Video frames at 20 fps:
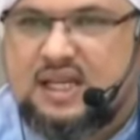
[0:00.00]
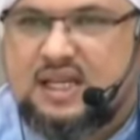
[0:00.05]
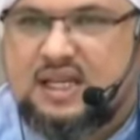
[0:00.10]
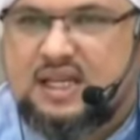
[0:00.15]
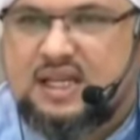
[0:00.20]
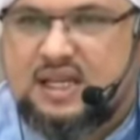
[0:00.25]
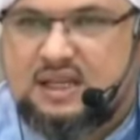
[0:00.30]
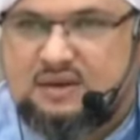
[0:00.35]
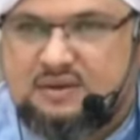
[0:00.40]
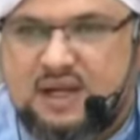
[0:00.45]

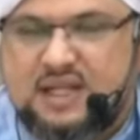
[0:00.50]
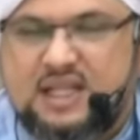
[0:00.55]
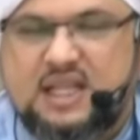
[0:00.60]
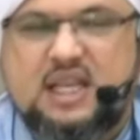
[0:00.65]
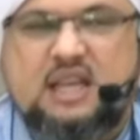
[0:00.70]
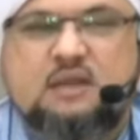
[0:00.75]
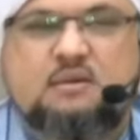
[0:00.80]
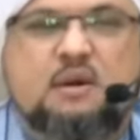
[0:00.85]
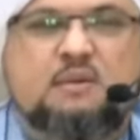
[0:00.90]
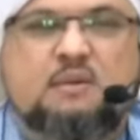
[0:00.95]
riwayat
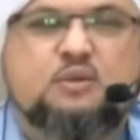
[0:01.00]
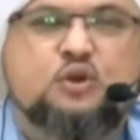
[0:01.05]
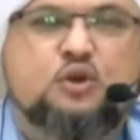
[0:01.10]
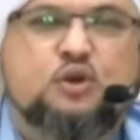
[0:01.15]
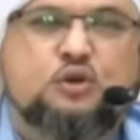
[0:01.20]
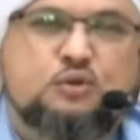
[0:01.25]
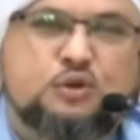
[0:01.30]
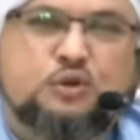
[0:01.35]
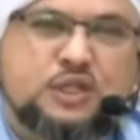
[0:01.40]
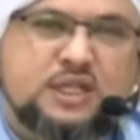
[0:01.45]
Imam
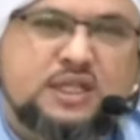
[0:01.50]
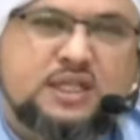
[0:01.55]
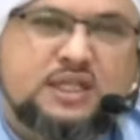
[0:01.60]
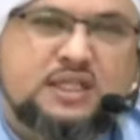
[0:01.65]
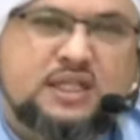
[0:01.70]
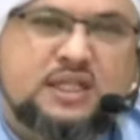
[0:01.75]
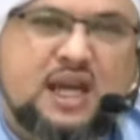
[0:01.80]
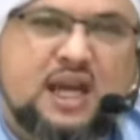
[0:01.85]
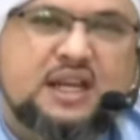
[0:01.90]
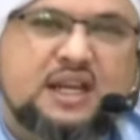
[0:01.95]
Turmuzi
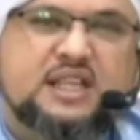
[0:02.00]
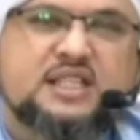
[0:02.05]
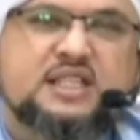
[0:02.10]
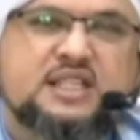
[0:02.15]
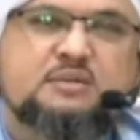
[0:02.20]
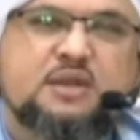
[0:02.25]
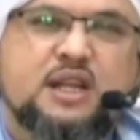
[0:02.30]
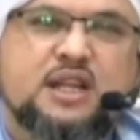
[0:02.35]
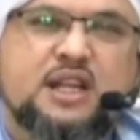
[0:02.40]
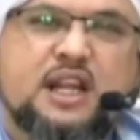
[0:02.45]

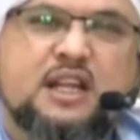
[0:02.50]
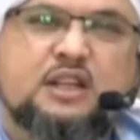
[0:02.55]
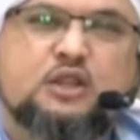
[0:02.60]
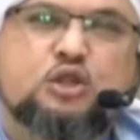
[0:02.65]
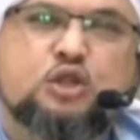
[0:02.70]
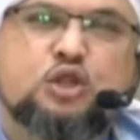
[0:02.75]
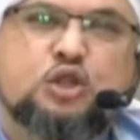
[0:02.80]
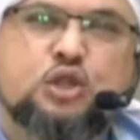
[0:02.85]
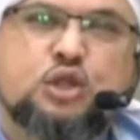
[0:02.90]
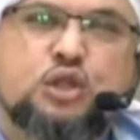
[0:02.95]
hadis
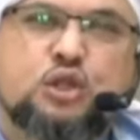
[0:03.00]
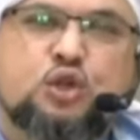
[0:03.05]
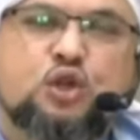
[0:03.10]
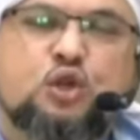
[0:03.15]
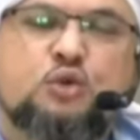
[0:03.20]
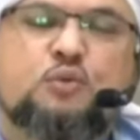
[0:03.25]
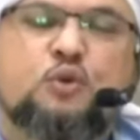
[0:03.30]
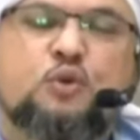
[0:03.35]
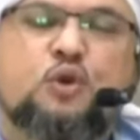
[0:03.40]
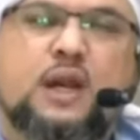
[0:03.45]
976
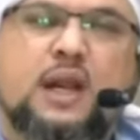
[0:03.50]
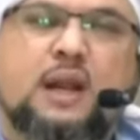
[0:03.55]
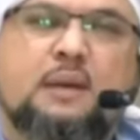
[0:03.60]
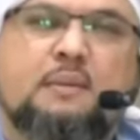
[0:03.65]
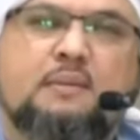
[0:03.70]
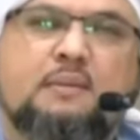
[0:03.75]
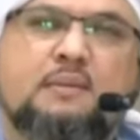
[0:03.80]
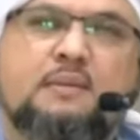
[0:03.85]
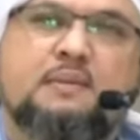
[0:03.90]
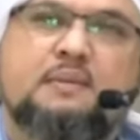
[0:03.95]

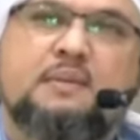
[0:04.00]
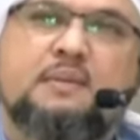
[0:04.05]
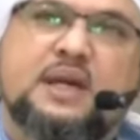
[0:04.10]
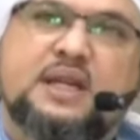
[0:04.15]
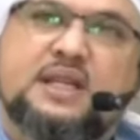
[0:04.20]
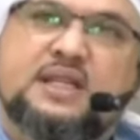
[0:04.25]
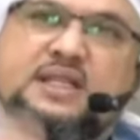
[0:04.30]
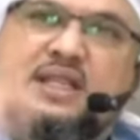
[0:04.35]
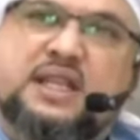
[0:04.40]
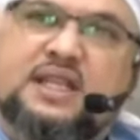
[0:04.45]

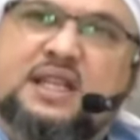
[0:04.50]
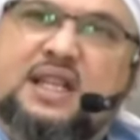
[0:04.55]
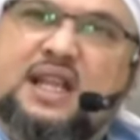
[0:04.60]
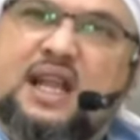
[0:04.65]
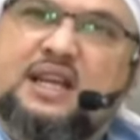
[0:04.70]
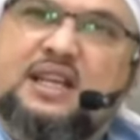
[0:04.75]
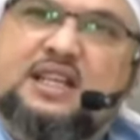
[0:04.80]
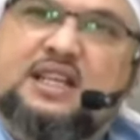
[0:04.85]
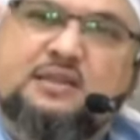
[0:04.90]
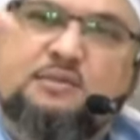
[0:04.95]

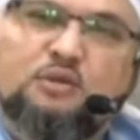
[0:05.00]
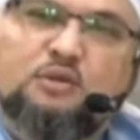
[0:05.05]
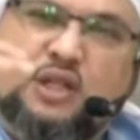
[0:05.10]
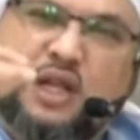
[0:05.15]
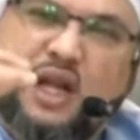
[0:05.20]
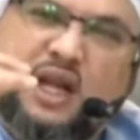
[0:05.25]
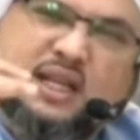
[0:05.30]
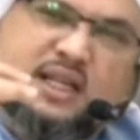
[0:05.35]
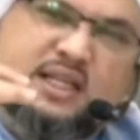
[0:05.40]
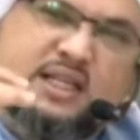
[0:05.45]
setelah disebut
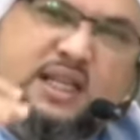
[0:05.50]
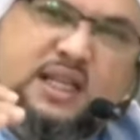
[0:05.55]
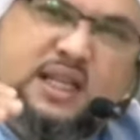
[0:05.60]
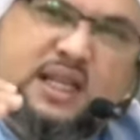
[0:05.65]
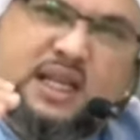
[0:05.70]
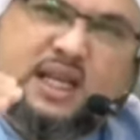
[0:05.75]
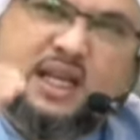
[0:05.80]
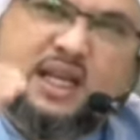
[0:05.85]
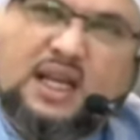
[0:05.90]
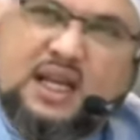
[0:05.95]
hadis
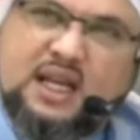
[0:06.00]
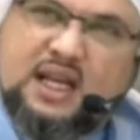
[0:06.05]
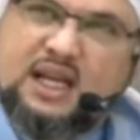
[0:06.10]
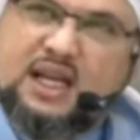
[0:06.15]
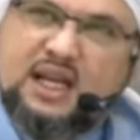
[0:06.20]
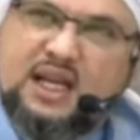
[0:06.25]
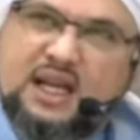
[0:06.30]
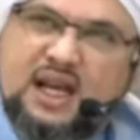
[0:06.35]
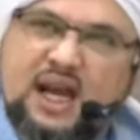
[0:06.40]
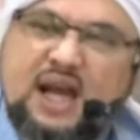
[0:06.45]
ini
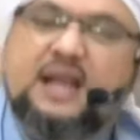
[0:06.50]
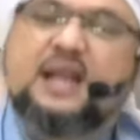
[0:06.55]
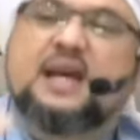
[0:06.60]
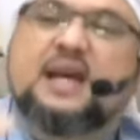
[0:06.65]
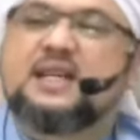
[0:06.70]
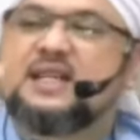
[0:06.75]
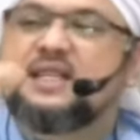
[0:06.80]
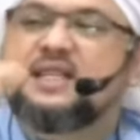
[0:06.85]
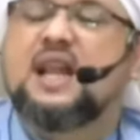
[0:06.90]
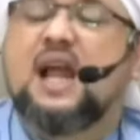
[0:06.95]
ada
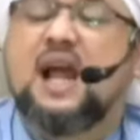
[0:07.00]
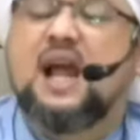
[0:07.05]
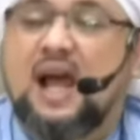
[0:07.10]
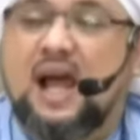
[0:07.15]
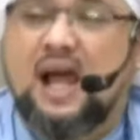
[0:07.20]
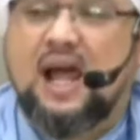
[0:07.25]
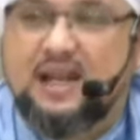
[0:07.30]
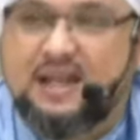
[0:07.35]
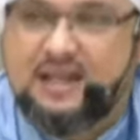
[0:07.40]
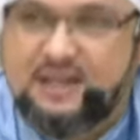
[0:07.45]

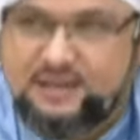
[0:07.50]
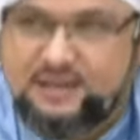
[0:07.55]
keterangan